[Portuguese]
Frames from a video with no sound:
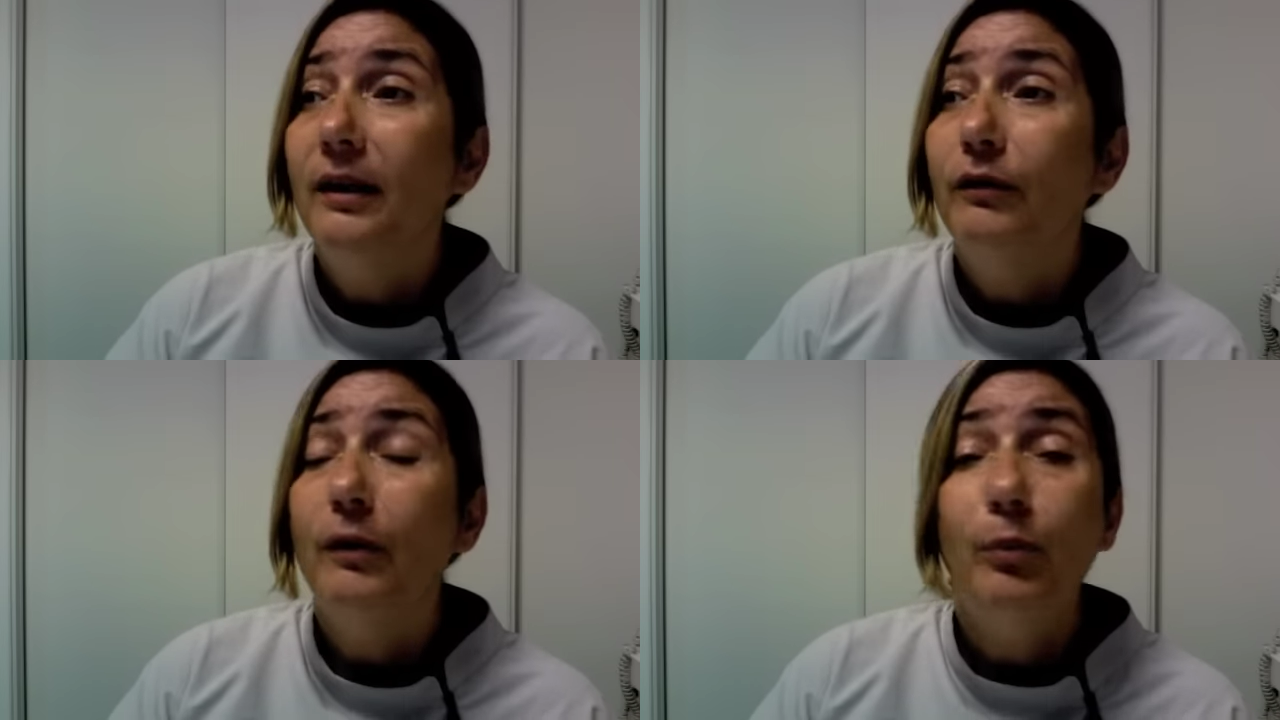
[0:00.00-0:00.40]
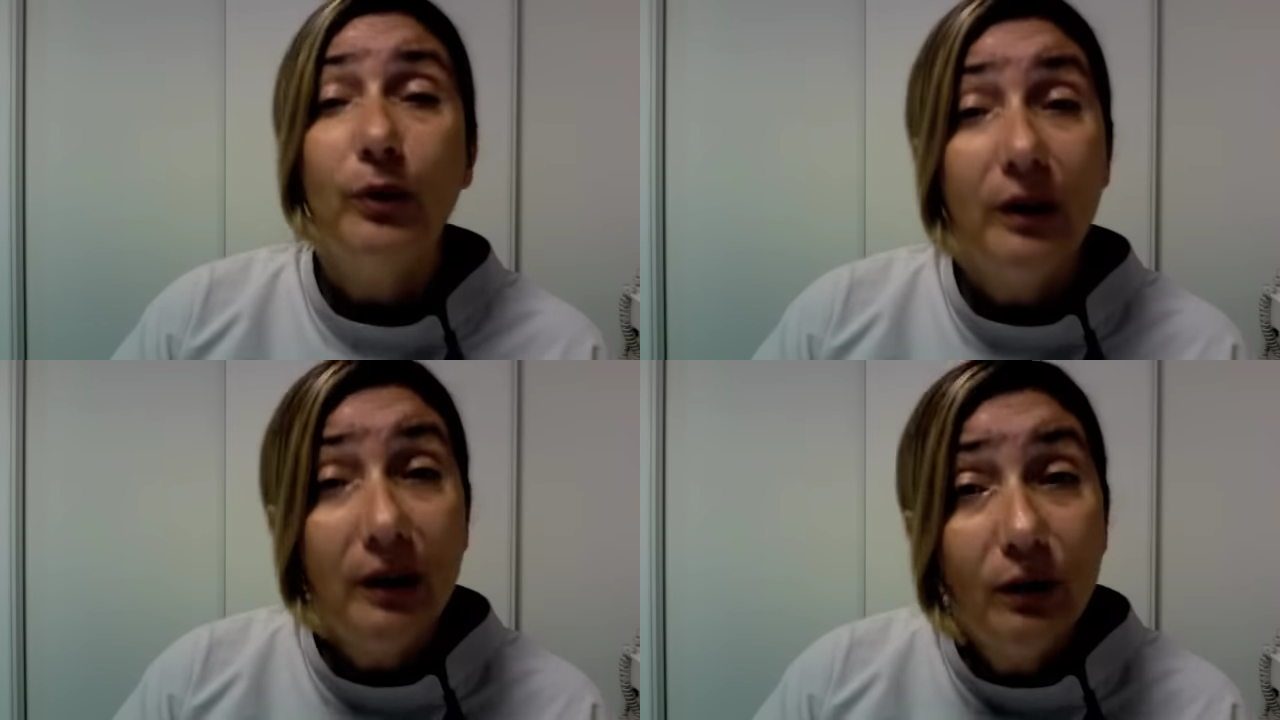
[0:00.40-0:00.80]
Foi
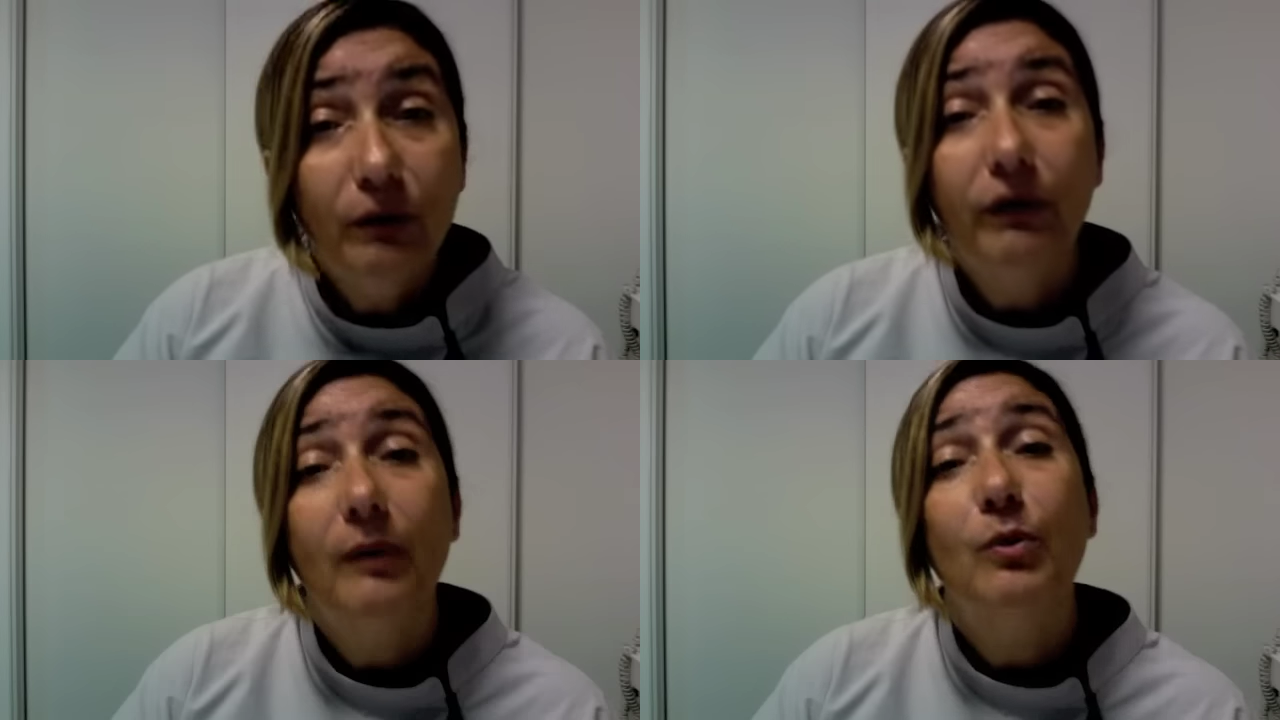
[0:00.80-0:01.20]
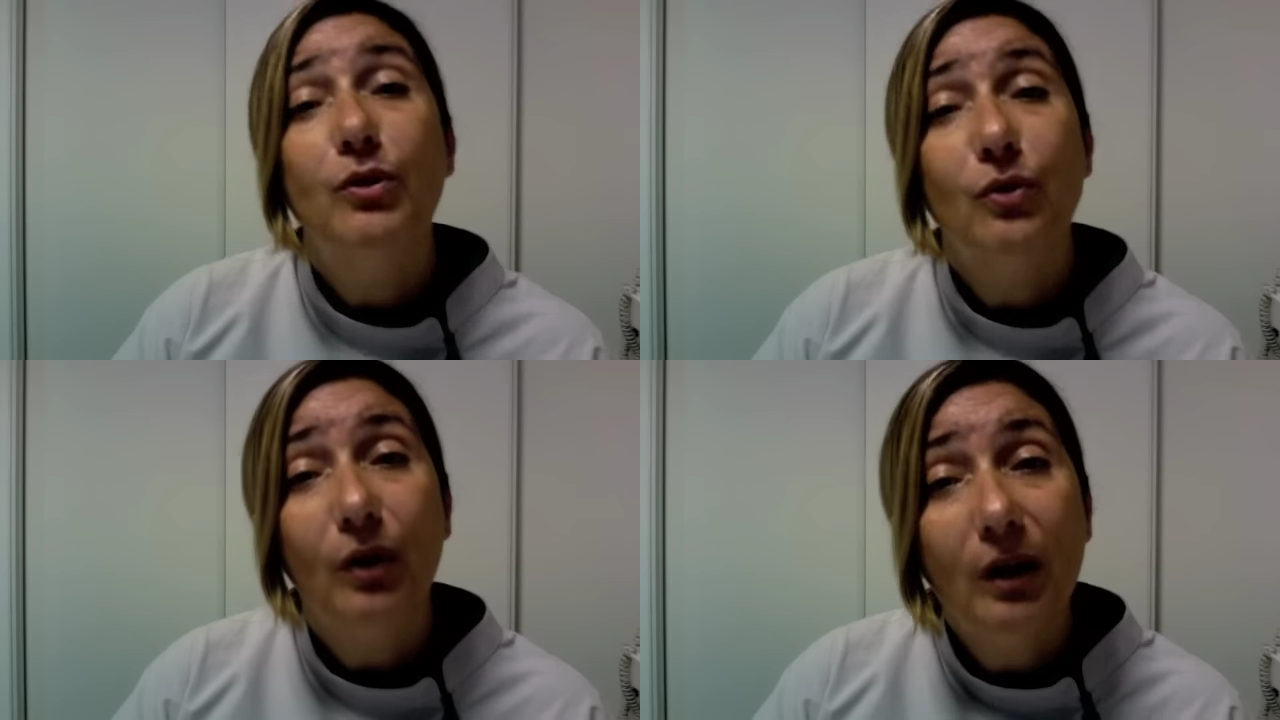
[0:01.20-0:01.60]
bonito, foi
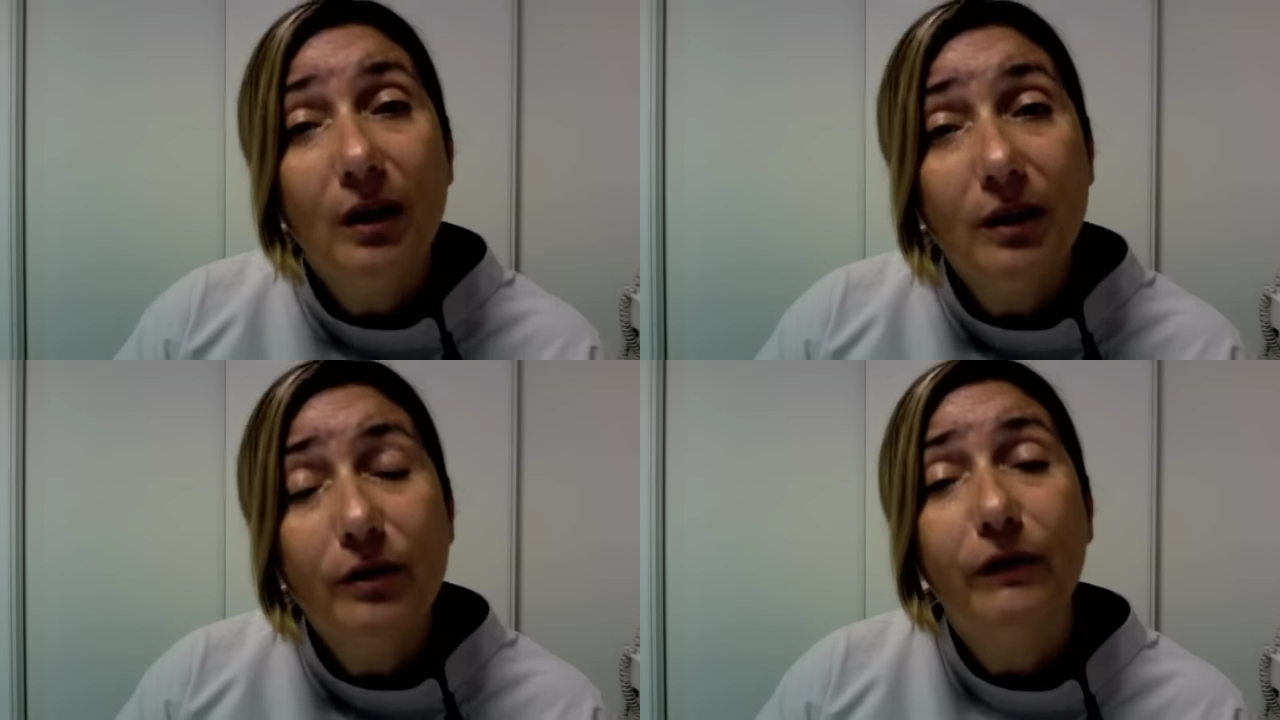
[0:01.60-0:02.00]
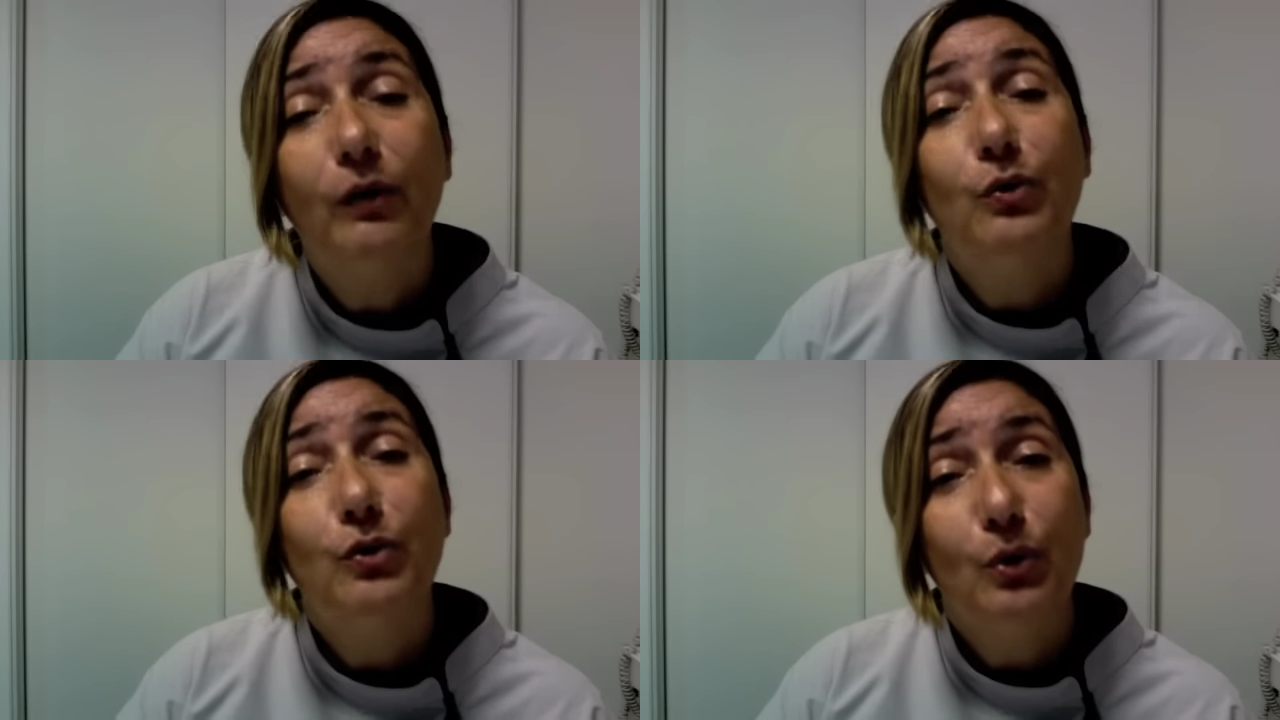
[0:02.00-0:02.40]
emocionante, foi
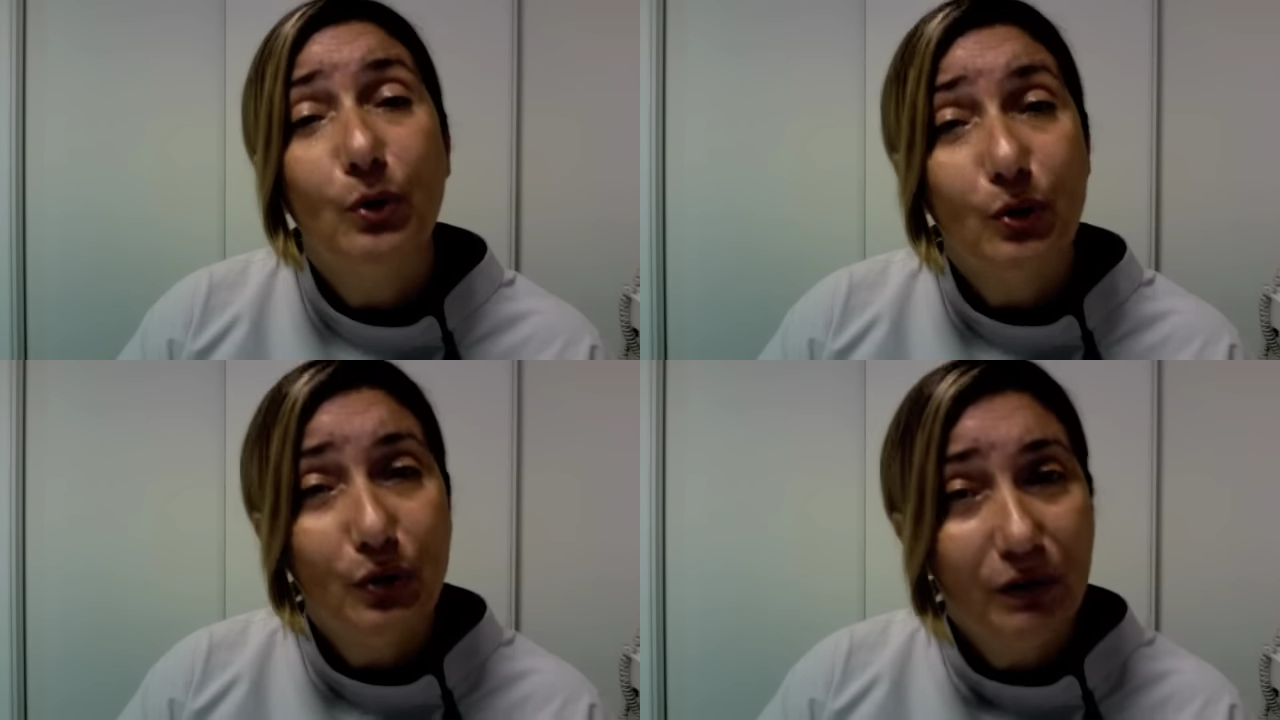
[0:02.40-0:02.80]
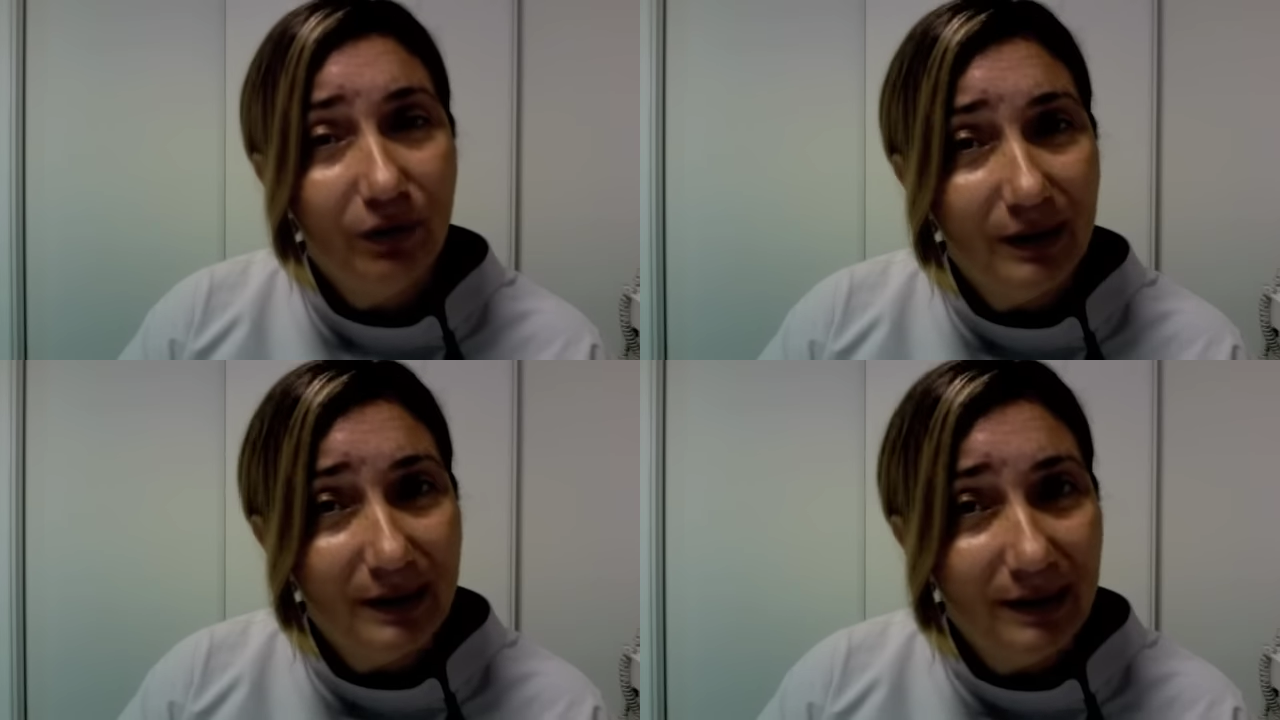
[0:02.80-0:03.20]
gostoso de
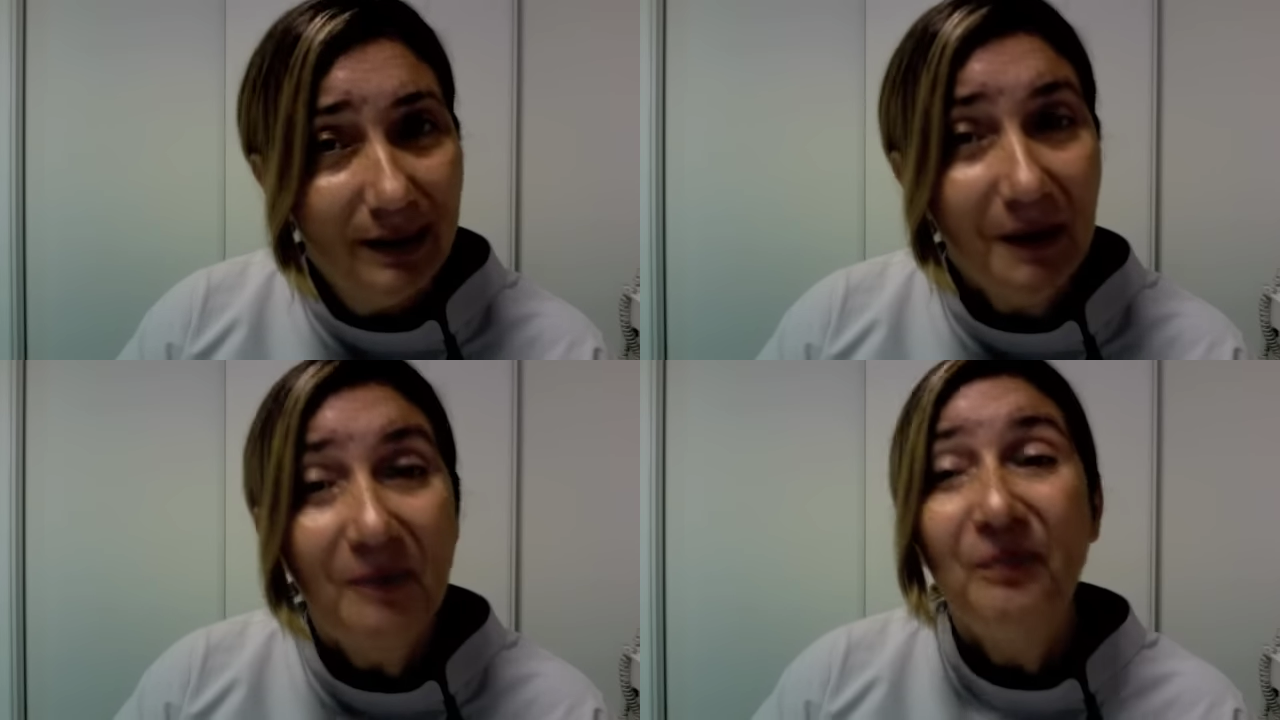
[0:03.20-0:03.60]
fazer.